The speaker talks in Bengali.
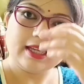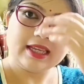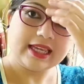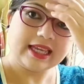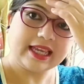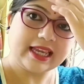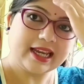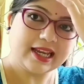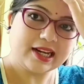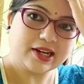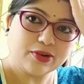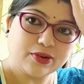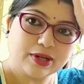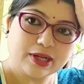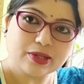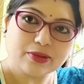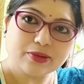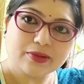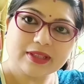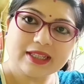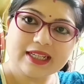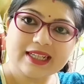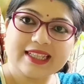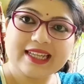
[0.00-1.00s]
এখানে
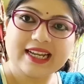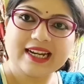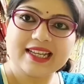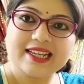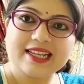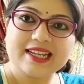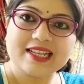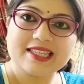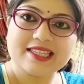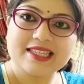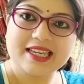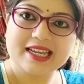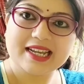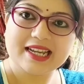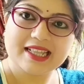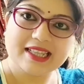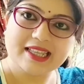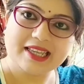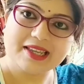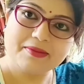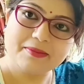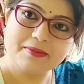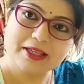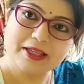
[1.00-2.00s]
অনেকক্ষণ থেকে দাঁড়িয়ে আছি এখান
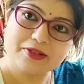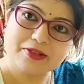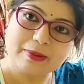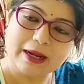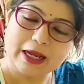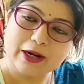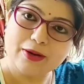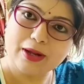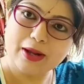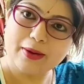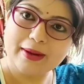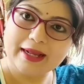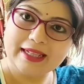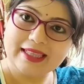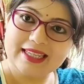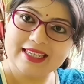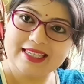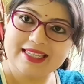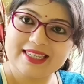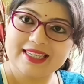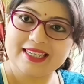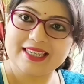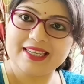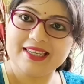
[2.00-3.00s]
থেকে বেশ ভালো হাওয়া
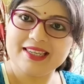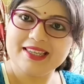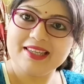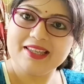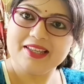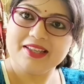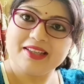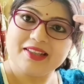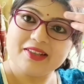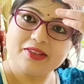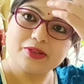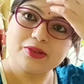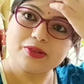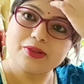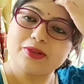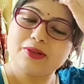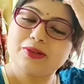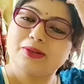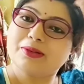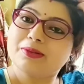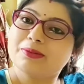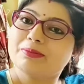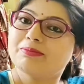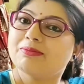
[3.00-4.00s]
দিচ্ছে তো
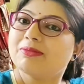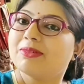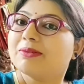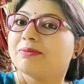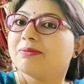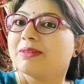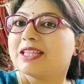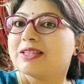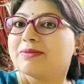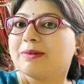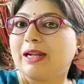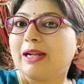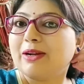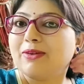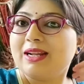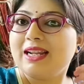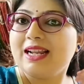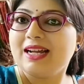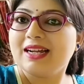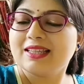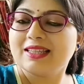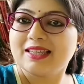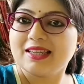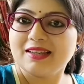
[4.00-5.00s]
বেশ ভালোই
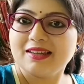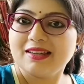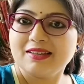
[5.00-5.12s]
লাগছে